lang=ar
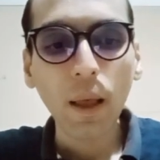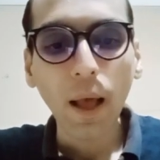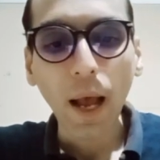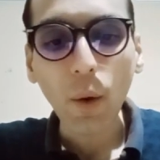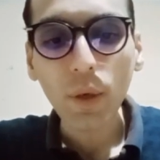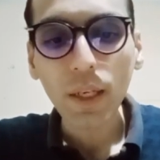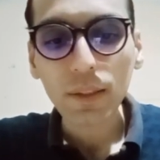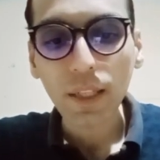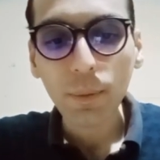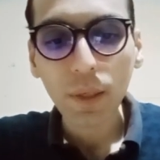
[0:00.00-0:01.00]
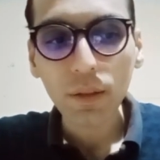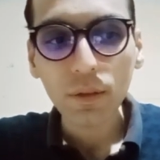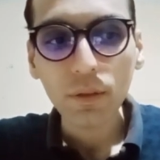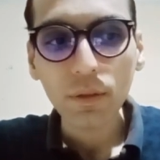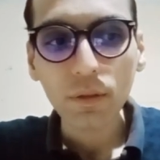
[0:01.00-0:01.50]
حاول إنك دايما
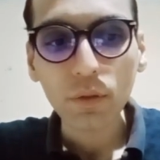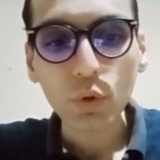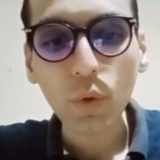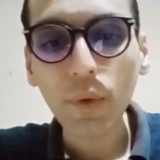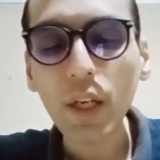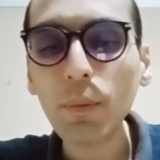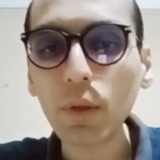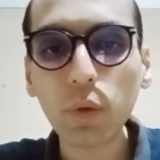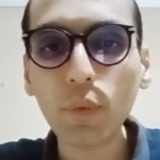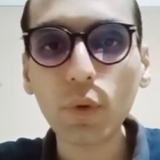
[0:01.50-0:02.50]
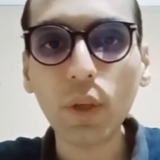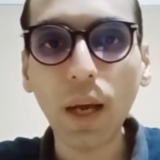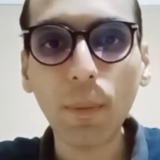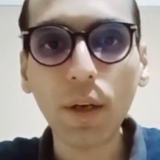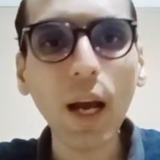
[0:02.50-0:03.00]
تشوف ايه اللي مطلوب في سوق
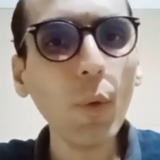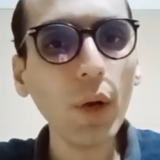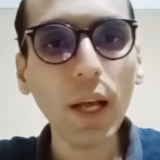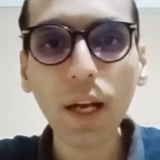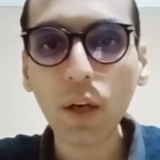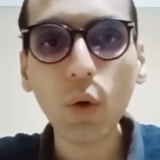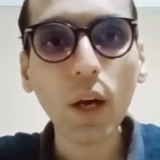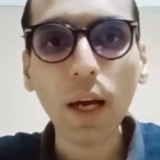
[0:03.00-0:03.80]
العمل اول حاجه اللغه